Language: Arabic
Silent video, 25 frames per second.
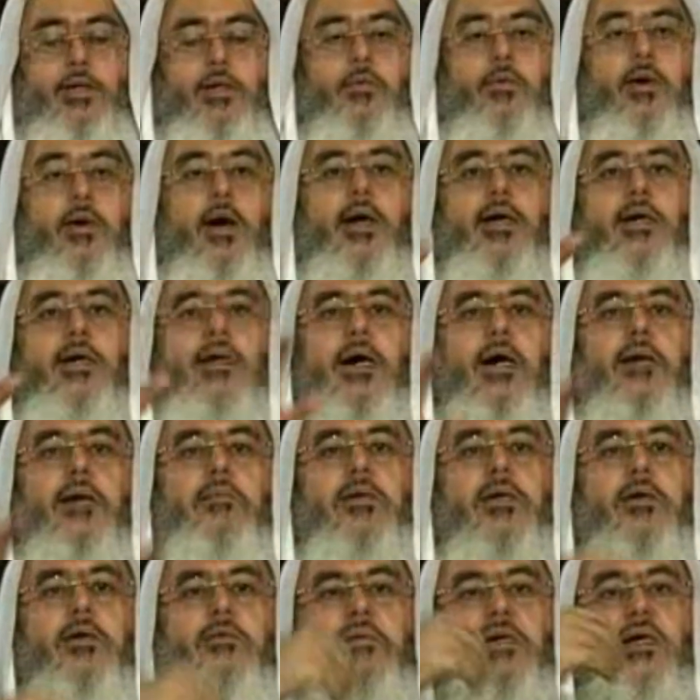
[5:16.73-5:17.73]
وأن
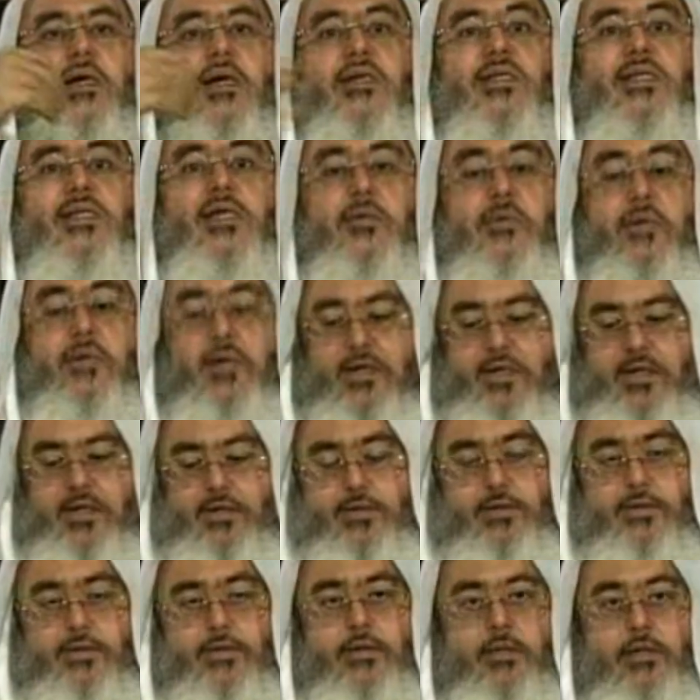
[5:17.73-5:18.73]
أمرهم إلى زوال
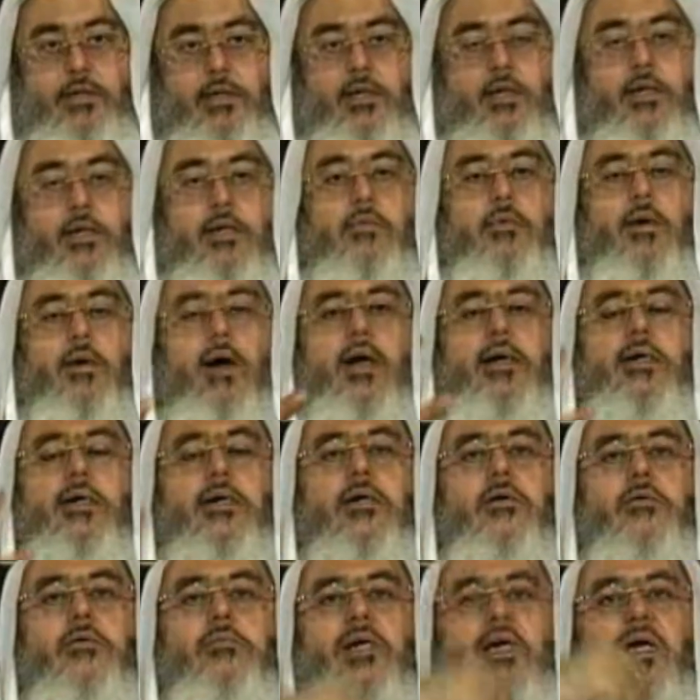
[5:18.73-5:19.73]

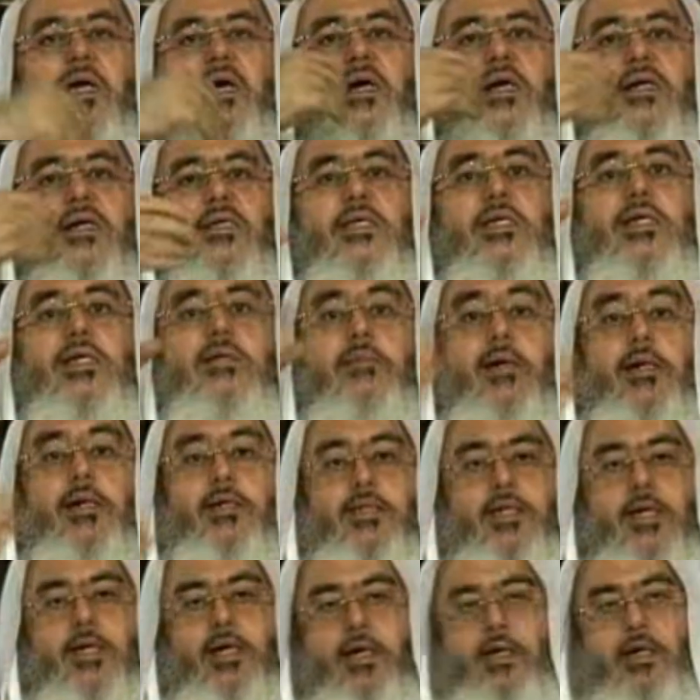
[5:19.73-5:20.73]
وأنهم إلى هزيمة إن
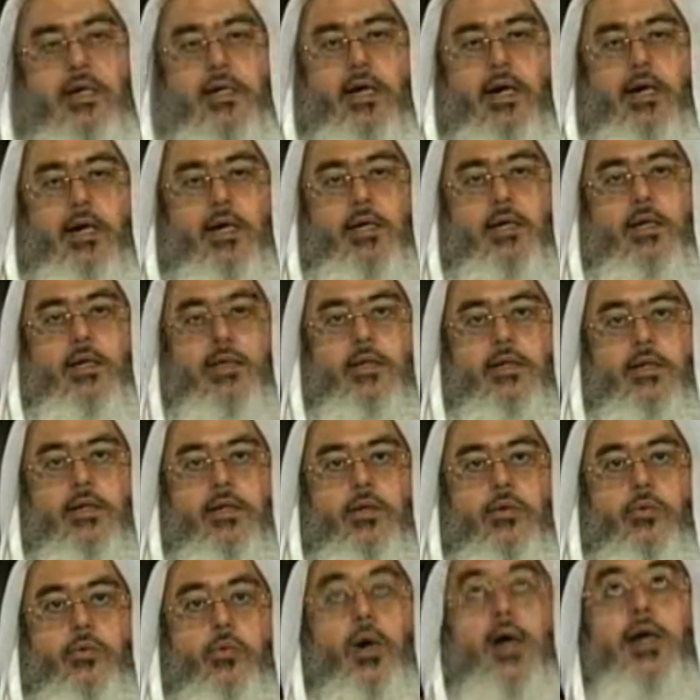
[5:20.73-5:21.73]
شاء الله
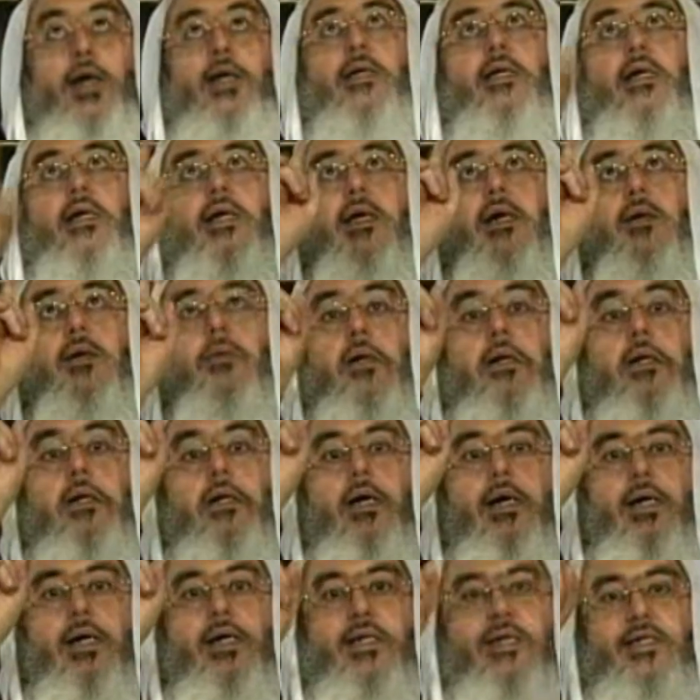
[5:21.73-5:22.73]
وإننا
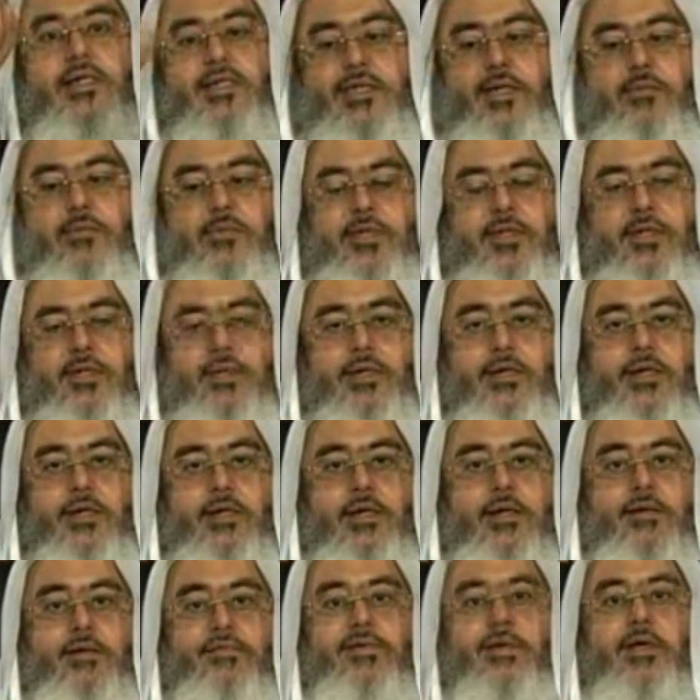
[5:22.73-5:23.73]
والله نستبشر
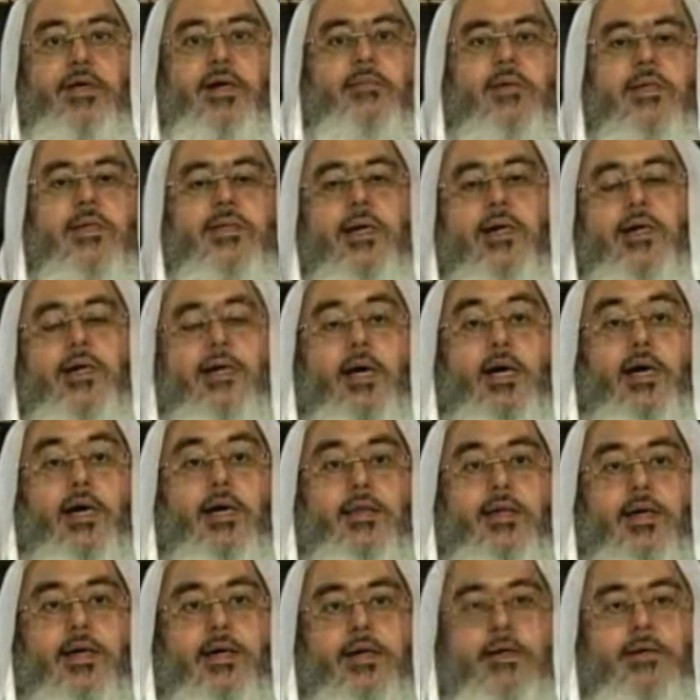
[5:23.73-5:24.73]
في رمضان
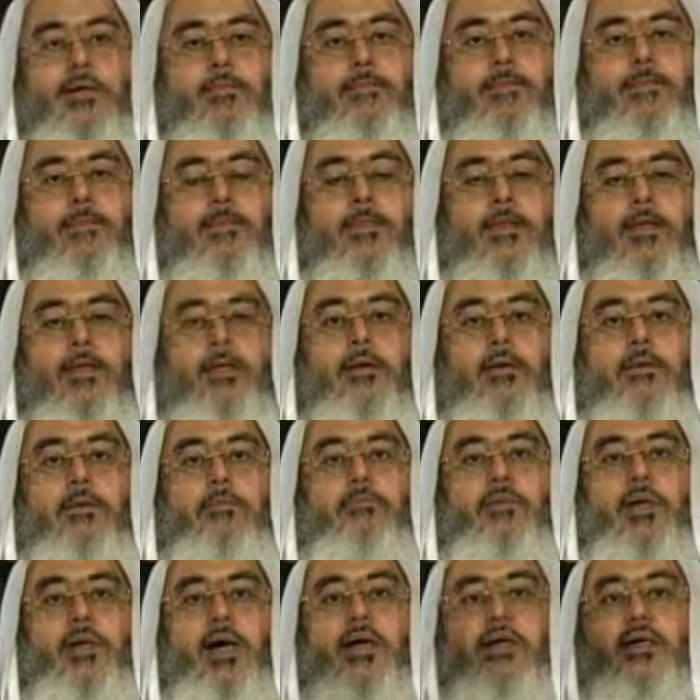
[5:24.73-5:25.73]
هذا
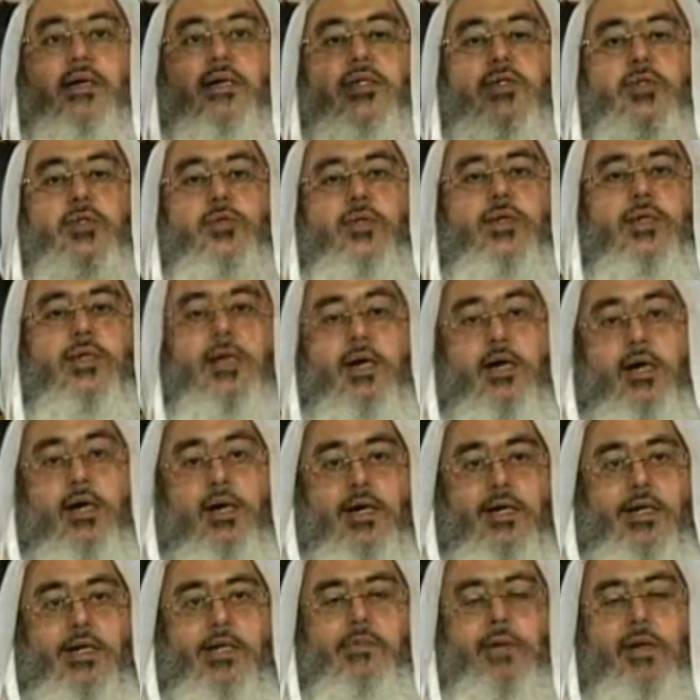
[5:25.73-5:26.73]
بأن السنة
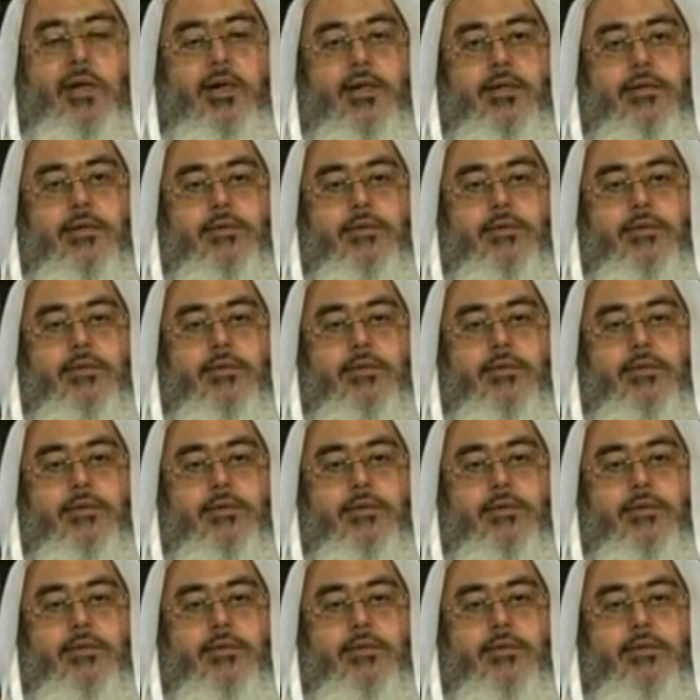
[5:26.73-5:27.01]
غالبة